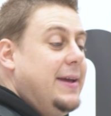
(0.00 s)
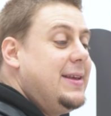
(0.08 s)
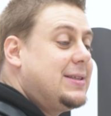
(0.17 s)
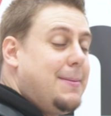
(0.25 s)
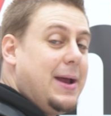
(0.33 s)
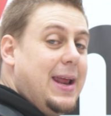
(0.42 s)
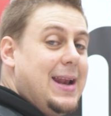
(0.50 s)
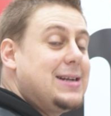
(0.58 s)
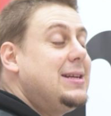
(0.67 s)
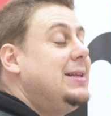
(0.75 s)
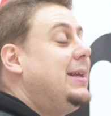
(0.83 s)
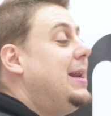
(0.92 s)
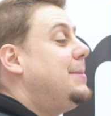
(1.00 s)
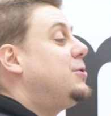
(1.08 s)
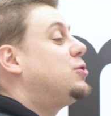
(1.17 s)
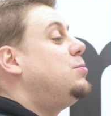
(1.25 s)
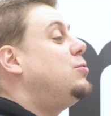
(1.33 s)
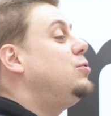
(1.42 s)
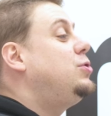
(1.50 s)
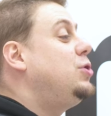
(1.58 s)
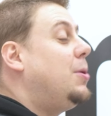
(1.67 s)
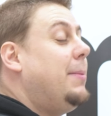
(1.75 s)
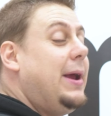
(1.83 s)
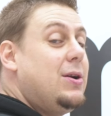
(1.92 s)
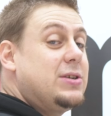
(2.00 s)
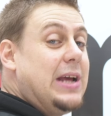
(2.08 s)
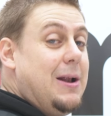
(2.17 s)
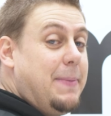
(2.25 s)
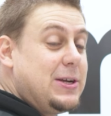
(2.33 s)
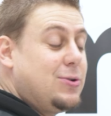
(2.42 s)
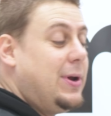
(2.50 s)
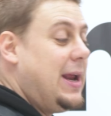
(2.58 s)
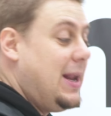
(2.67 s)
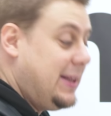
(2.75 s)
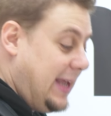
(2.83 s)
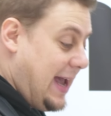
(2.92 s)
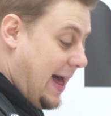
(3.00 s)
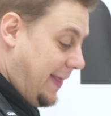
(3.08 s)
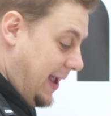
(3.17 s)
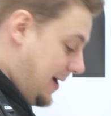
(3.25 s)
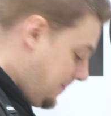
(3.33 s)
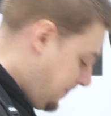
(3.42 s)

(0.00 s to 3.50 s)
Y de esta manera sentiremos mucho menos el peso en el día a día.